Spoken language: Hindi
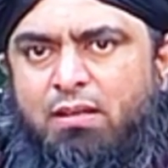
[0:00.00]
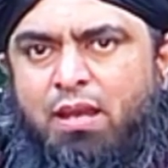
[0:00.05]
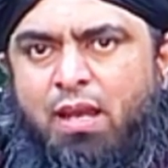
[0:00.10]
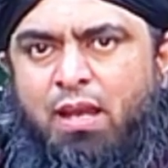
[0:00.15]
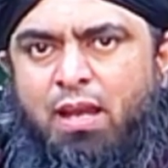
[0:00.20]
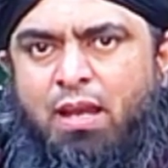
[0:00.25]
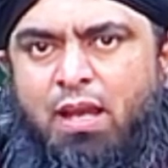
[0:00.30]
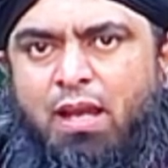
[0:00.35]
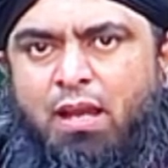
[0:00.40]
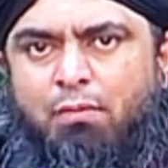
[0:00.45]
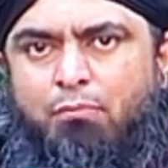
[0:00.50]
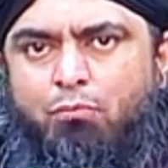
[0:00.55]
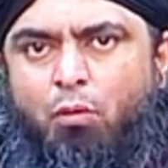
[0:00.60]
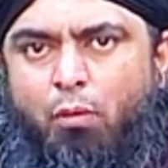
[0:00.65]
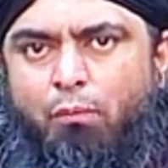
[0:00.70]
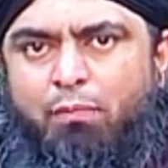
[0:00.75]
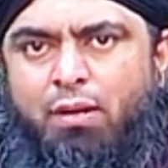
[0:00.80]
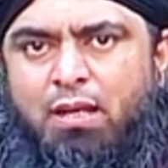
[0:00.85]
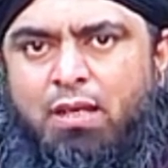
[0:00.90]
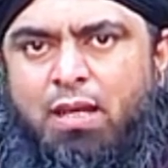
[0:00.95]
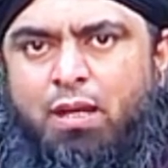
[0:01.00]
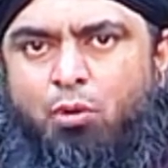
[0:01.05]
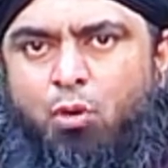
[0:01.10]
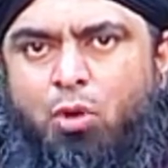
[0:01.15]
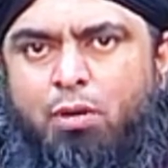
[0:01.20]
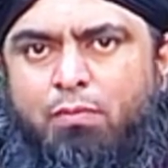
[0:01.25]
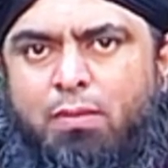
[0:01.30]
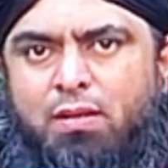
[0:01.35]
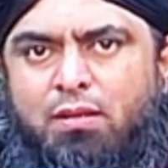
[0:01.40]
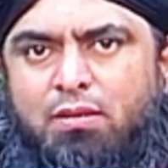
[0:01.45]
कि एक मोमिन की
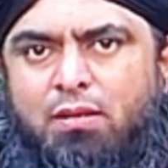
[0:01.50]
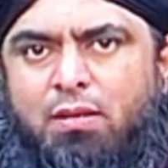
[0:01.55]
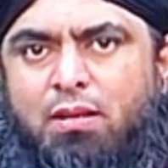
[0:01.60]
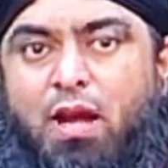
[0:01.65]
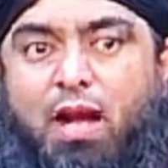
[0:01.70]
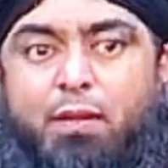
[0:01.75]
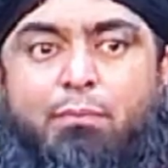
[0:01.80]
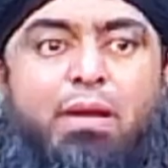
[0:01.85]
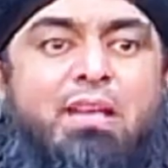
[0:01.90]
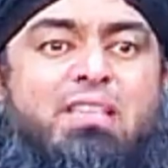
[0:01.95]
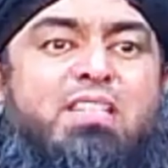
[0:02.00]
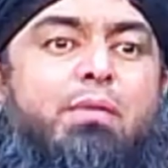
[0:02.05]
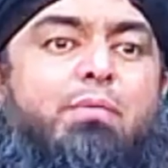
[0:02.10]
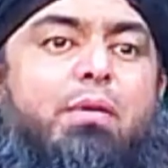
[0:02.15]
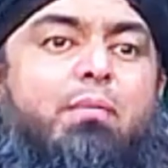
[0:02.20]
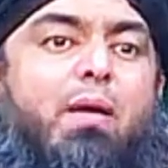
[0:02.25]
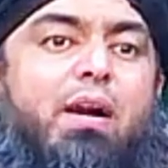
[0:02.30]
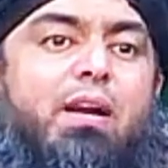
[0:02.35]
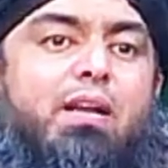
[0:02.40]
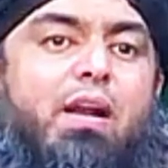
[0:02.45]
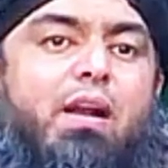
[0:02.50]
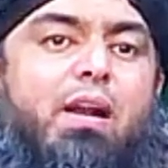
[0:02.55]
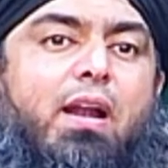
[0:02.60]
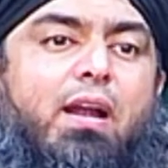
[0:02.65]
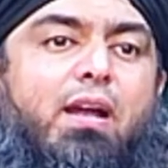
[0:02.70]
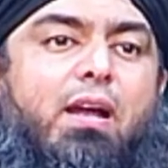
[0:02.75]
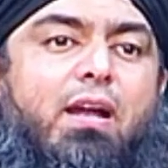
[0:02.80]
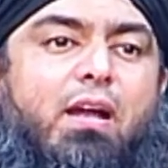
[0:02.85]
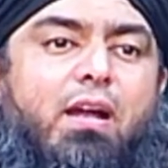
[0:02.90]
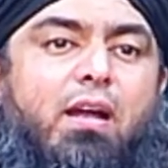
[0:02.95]
हुरमत काबे से भी बढ़कर
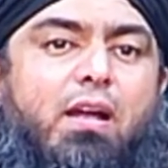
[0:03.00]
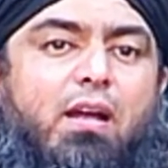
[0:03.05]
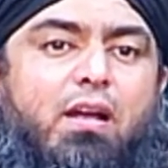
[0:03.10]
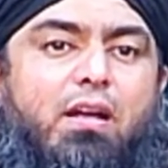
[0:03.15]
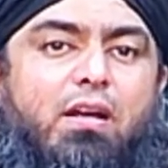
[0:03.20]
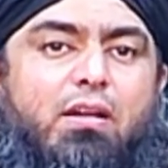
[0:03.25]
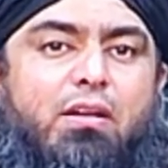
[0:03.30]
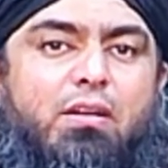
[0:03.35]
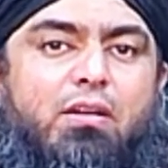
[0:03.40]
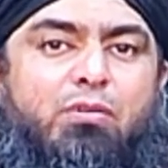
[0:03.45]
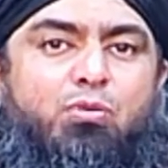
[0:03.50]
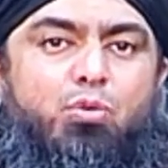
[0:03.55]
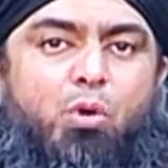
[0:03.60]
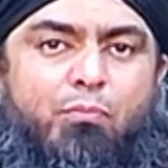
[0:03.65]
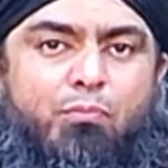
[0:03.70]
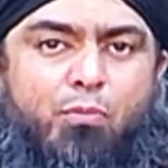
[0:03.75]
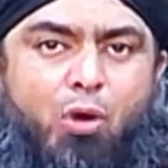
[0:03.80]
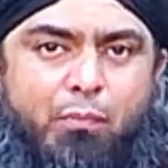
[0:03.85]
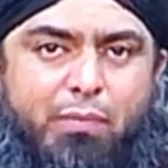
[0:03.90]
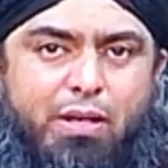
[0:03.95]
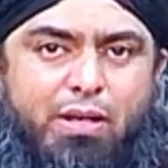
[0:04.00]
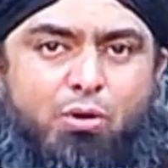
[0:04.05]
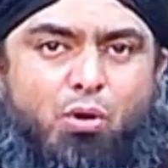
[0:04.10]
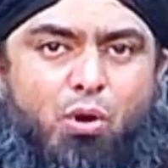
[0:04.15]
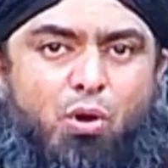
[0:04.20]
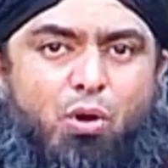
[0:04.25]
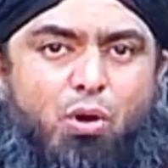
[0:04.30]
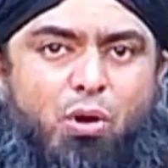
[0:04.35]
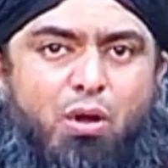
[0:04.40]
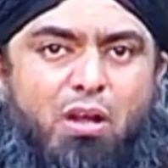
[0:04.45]
है तो मोमिन
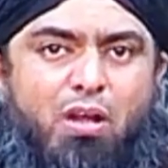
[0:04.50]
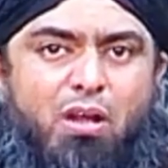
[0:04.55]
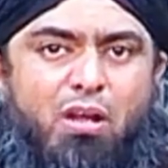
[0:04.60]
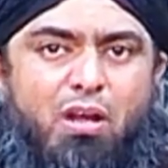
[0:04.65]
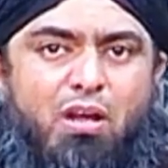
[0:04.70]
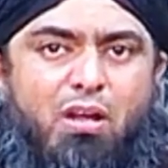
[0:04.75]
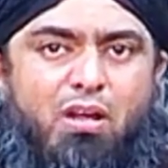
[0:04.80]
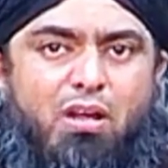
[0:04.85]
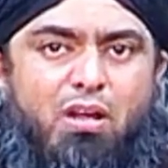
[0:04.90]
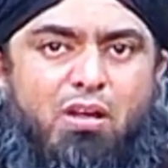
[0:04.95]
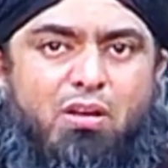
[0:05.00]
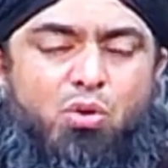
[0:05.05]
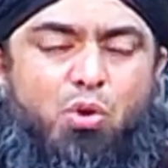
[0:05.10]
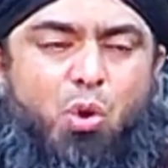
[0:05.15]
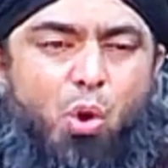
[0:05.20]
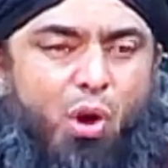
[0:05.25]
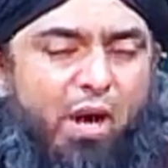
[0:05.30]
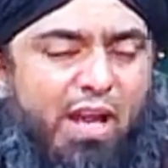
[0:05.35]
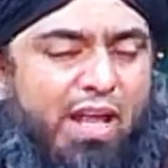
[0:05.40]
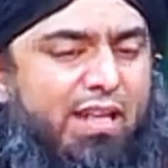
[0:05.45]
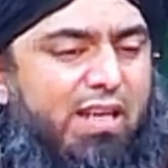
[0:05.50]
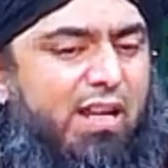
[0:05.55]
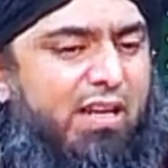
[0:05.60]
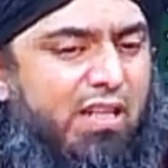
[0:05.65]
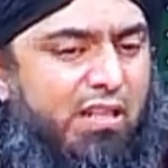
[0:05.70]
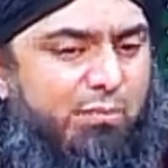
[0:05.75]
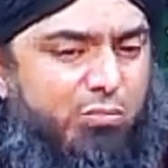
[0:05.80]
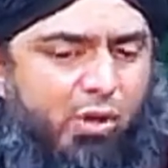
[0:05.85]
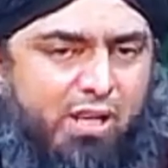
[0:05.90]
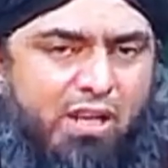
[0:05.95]
को घोड़े के
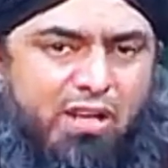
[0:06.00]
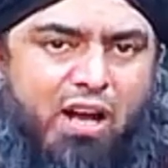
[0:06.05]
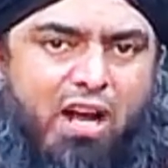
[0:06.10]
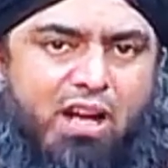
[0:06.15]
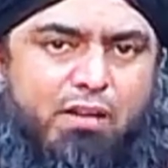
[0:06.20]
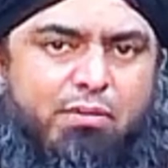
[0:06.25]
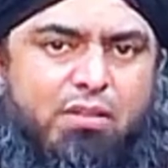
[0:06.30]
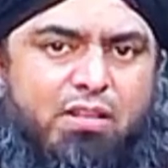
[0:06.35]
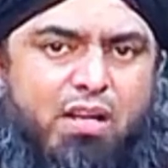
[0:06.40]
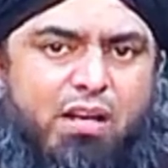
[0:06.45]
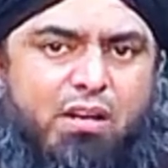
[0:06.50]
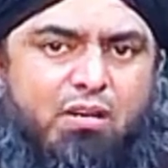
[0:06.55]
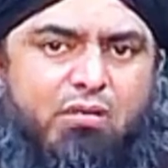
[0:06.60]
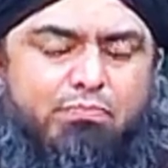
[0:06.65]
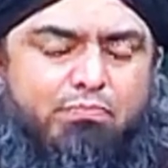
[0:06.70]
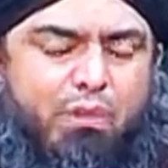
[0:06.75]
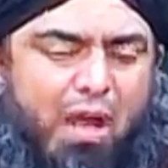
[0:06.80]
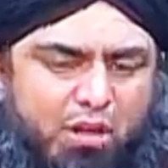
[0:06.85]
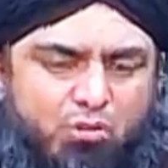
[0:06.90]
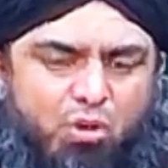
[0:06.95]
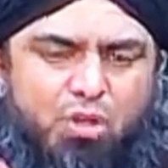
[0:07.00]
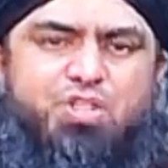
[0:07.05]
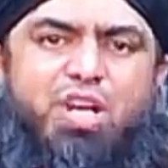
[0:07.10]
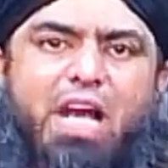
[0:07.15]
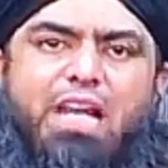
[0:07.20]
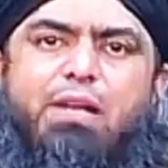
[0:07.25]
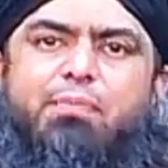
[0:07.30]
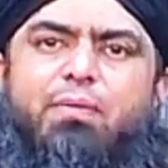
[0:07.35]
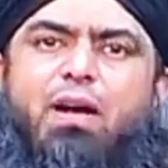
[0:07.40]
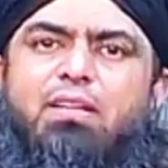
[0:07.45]
कदमों की खाक बता रहे हो बिल्कुल
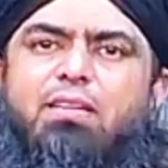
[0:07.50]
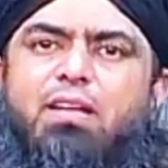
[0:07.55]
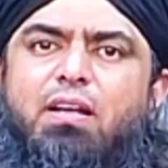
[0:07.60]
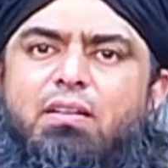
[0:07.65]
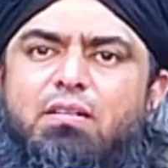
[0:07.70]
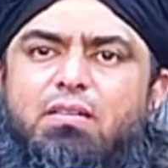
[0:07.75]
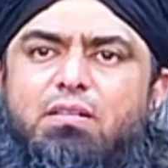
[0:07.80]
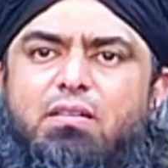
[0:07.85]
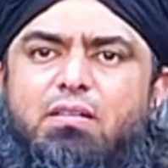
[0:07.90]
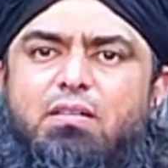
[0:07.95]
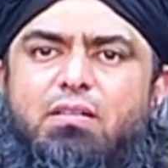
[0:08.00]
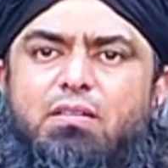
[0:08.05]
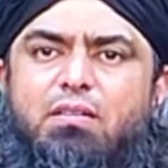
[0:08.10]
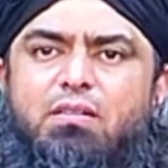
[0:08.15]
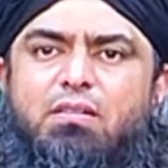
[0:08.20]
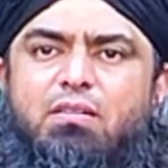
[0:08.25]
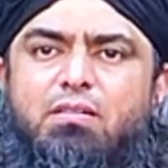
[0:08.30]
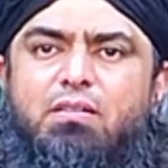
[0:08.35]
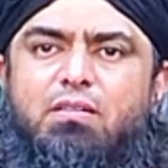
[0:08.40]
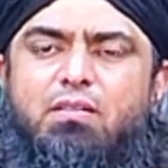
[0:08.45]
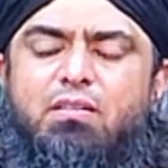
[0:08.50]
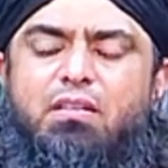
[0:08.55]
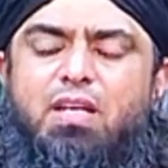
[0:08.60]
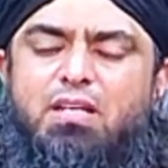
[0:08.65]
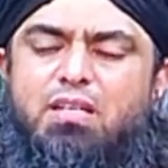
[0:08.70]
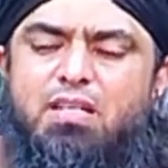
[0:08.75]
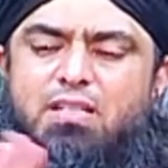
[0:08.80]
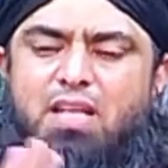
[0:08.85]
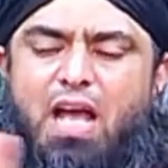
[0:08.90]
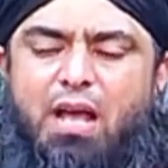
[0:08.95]
जाली बात है
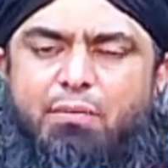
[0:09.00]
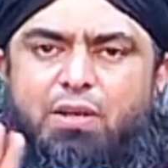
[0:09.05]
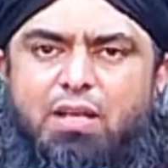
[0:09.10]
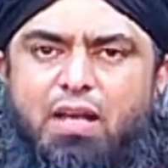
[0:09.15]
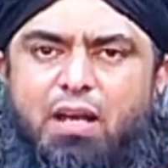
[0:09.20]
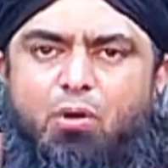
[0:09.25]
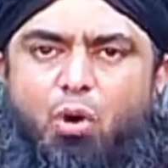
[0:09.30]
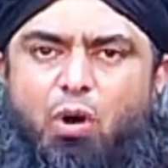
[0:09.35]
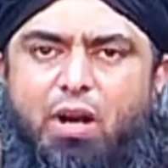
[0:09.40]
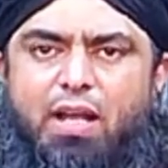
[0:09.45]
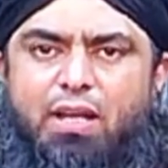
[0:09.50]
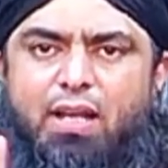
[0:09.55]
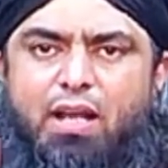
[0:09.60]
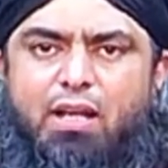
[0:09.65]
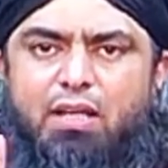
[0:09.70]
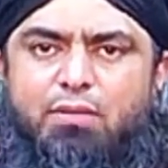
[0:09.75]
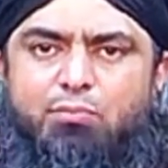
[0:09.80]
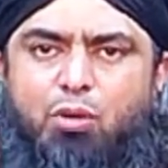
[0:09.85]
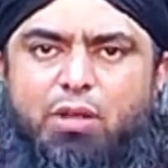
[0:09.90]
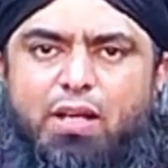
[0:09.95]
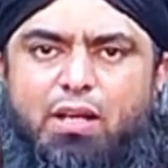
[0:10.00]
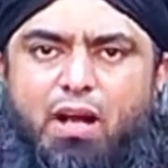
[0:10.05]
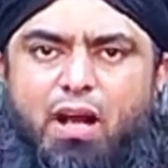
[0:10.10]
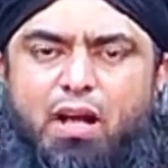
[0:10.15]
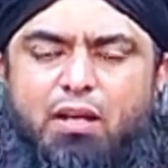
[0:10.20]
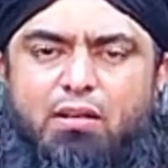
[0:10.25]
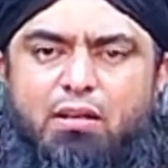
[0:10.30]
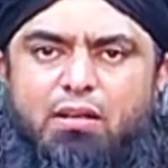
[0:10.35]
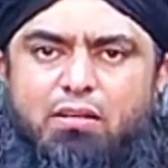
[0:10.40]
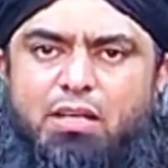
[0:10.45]
किसी साहबी के घोड़े के कदमों की
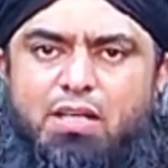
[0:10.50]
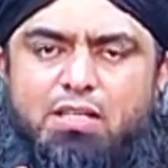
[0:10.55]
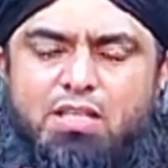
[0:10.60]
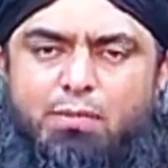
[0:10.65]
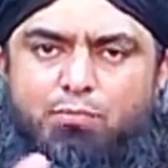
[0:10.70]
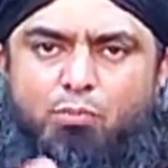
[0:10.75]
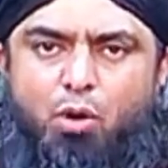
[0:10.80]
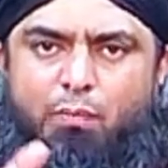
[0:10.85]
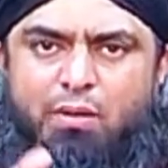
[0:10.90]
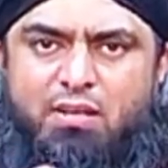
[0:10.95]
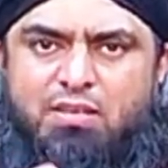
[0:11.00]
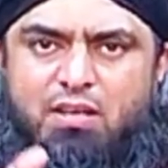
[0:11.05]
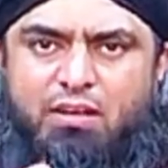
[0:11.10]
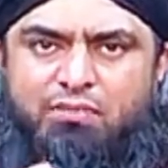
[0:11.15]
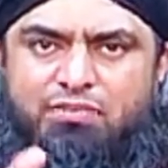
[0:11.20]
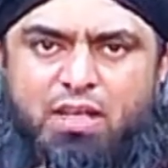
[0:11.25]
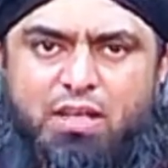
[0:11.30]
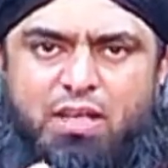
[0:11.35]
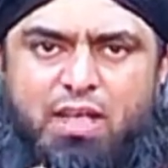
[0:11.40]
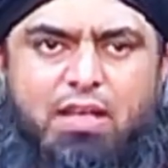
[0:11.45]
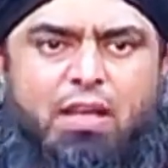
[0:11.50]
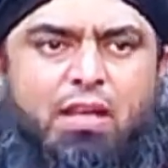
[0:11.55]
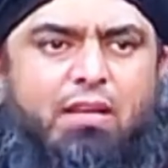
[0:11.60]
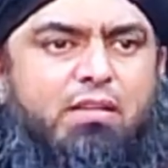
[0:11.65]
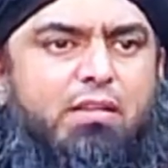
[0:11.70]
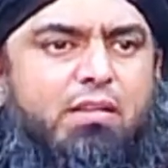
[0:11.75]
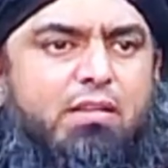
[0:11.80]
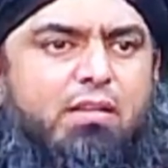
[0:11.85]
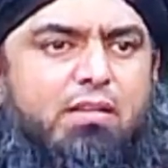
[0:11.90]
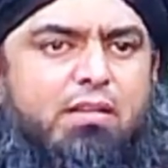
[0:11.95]
खाक किसी मोमिन से अफजल नहीं है
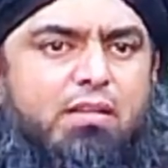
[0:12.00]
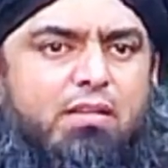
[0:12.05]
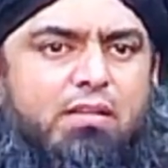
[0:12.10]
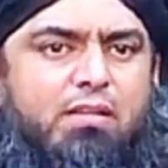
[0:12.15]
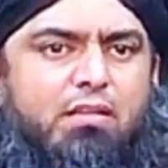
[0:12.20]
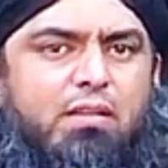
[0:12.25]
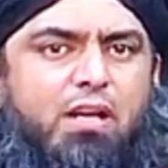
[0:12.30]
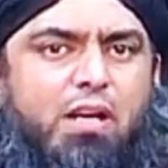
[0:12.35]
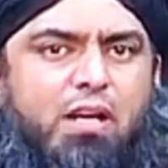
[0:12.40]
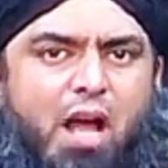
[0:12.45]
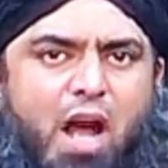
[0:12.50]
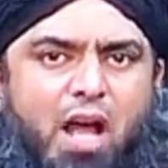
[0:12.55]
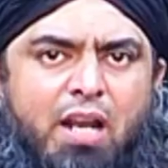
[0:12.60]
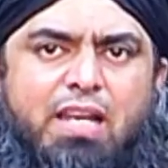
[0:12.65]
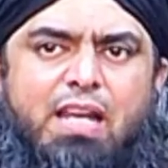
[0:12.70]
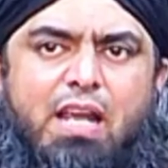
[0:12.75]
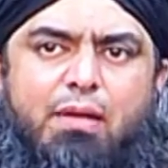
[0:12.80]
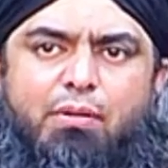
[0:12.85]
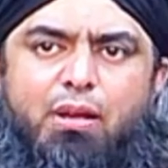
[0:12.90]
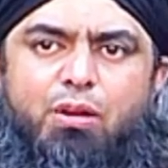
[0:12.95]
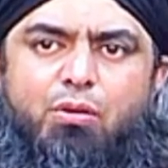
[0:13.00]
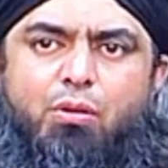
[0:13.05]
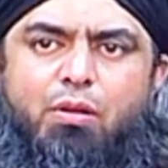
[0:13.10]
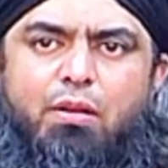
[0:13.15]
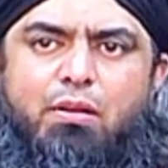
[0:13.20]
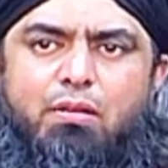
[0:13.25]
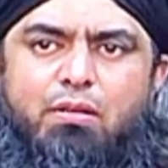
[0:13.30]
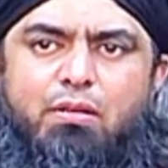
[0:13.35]
ये कहानी है बिल्कुल